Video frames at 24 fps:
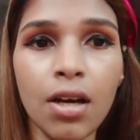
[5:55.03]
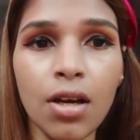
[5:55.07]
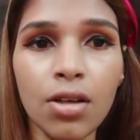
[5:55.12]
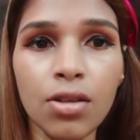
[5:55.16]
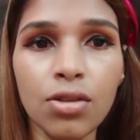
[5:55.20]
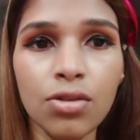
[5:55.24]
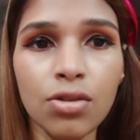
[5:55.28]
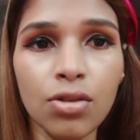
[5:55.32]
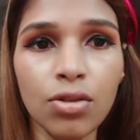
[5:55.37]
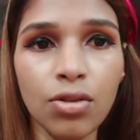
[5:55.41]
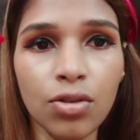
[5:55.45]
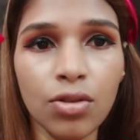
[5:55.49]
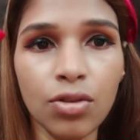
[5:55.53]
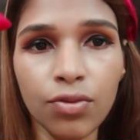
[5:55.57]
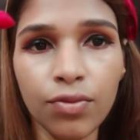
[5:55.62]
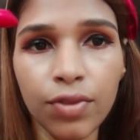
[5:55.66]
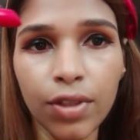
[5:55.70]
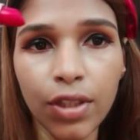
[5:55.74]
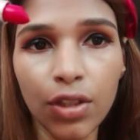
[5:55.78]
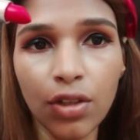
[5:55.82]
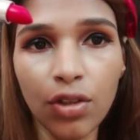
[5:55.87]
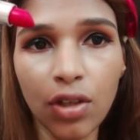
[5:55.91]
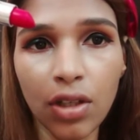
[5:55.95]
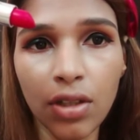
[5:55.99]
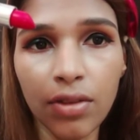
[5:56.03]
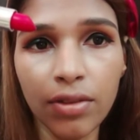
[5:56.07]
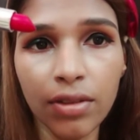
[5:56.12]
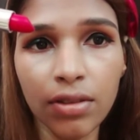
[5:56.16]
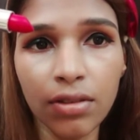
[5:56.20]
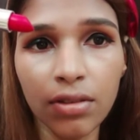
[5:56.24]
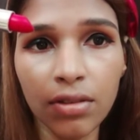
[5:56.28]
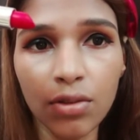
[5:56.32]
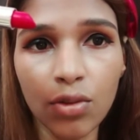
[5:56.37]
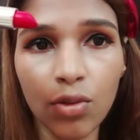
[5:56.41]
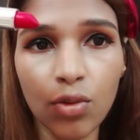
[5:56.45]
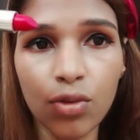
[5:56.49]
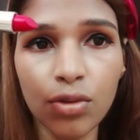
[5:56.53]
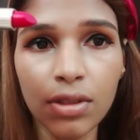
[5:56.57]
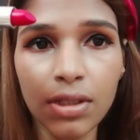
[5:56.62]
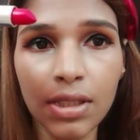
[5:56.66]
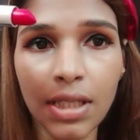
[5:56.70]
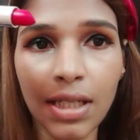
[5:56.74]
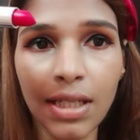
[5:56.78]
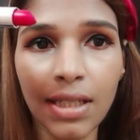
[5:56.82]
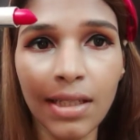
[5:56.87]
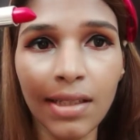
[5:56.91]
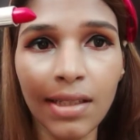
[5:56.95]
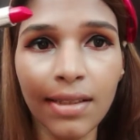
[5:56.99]
ஸோ வீடியோவில் வந்து ரோஸ்
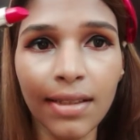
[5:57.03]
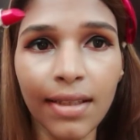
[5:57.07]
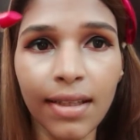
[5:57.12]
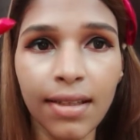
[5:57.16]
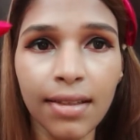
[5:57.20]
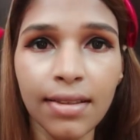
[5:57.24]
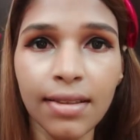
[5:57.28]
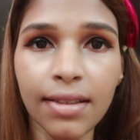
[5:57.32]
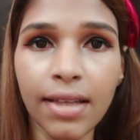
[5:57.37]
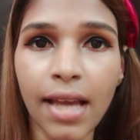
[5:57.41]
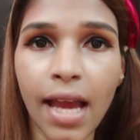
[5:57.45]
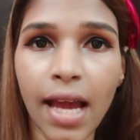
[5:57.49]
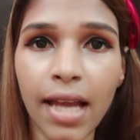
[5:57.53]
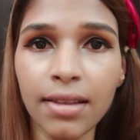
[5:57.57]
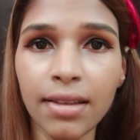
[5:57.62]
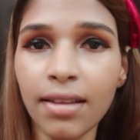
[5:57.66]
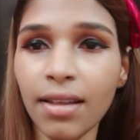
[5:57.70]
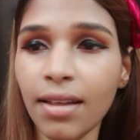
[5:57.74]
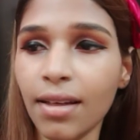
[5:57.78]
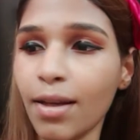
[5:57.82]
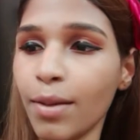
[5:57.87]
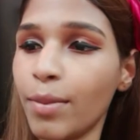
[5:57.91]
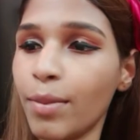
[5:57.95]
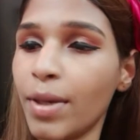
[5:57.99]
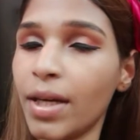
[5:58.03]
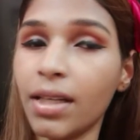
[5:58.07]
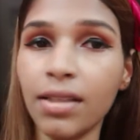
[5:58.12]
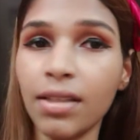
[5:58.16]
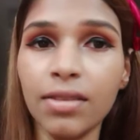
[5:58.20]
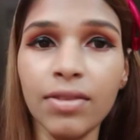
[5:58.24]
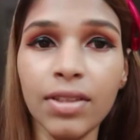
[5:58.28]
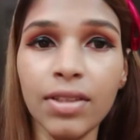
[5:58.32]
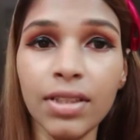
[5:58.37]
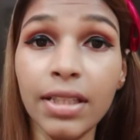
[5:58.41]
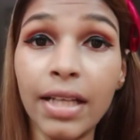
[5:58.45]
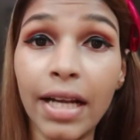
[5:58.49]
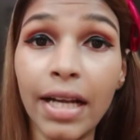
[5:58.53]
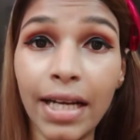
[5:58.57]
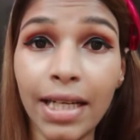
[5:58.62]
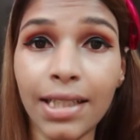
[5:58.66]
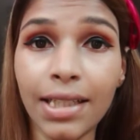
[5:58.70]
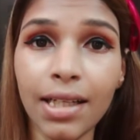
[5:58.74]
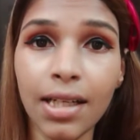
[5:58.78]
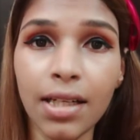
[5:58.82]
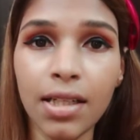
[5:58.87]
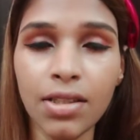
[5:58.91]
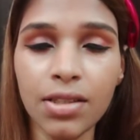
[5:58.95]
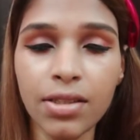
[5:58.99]
கலரில் தெரியுது ஏன்னு தெரில பட் இது வந்து
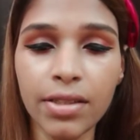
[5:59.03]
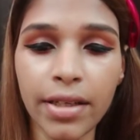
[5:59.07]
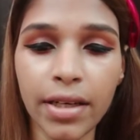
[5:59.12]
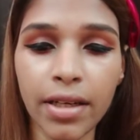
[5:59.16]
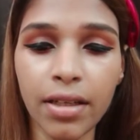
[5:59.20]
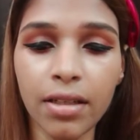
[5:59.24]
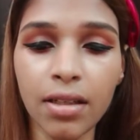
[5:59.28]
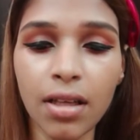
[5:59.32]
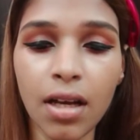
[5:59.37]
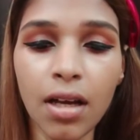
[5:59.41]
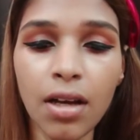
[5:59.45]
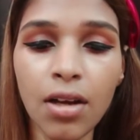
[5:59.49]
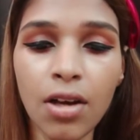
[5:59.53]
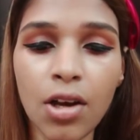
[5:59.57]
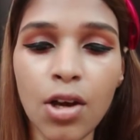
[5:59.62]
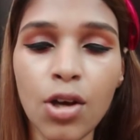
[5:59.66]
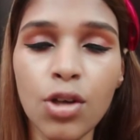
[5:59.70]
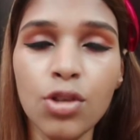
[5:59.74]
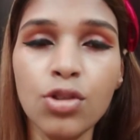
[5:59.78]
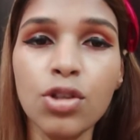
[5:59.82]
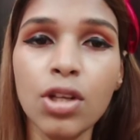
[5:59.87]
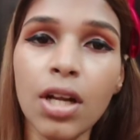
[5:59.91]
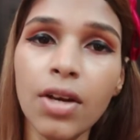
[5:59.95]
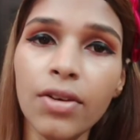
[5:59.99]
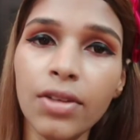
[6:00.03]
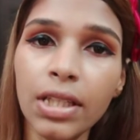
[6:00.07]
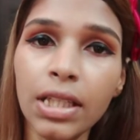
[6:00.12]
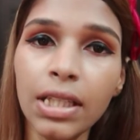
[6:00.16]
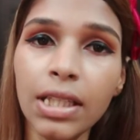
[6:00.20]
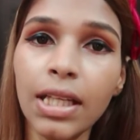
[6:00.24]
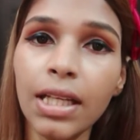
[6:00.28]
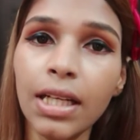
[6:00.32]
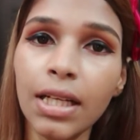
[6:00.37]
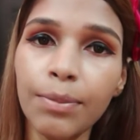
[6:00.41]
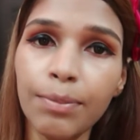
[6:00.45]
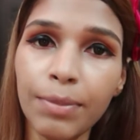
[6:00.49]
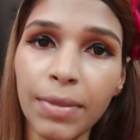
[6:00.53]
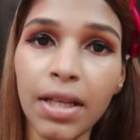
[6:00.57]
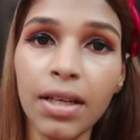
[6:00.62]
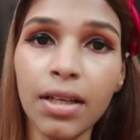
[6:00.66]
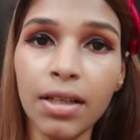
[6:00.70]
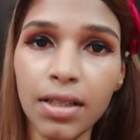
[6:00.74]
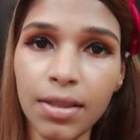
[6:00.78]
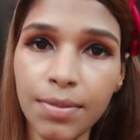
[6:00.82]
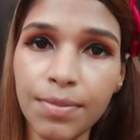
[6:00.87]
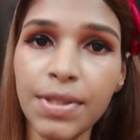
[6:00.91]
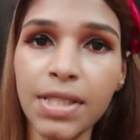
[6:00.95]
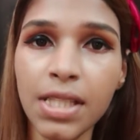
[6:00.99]
ரெட் கலர் ஷேட் தான் ஸோ நான் வந்து இந்த லிப்
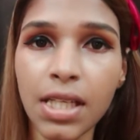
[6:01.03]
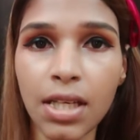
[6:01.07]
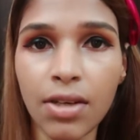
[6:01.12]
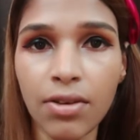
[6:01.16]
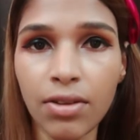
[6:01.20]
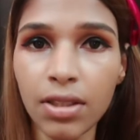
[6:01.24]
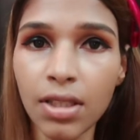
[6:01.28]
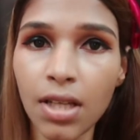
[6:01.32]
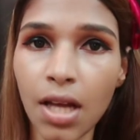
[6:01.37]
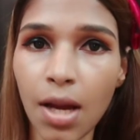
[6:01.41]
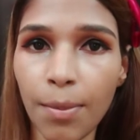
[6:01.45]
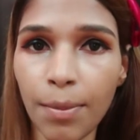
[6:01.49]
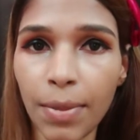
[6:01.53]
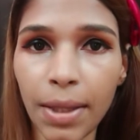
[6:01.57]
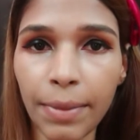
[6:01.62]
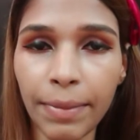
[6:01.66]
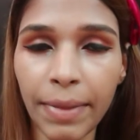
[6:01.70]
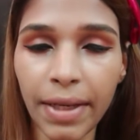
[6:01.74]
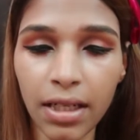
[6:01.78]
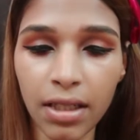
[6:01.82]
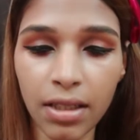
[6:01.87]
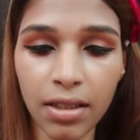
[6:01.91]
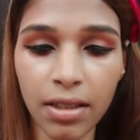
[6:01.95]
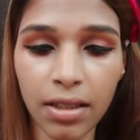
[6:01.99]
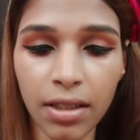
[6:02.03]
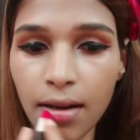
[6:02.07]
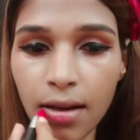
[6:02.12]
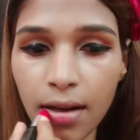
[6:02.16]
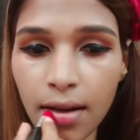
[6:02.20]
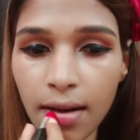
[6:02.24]
லிப்ஸ்டிக்கை வந்து நான் அப்ளை பண்ணிக்கிறேன்